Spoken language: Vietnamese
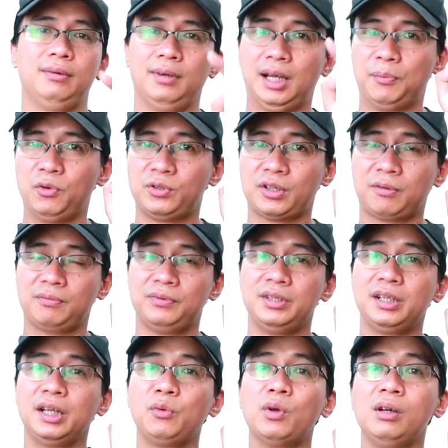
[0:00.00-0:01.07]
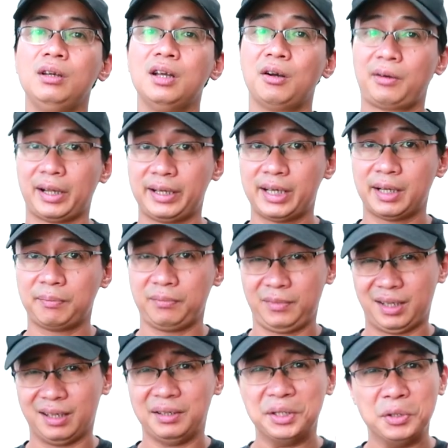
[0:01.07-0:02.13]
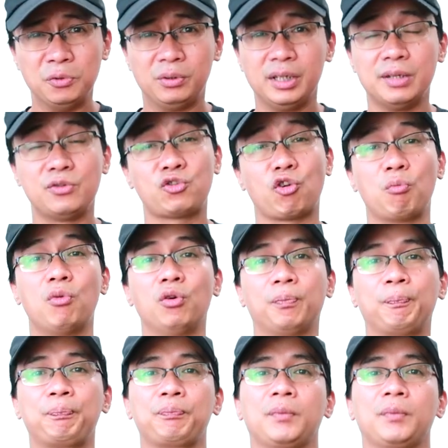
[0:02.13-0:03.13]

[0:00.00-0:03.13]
là một trong những nguyên liệu các anh em cần ưu tiên số 1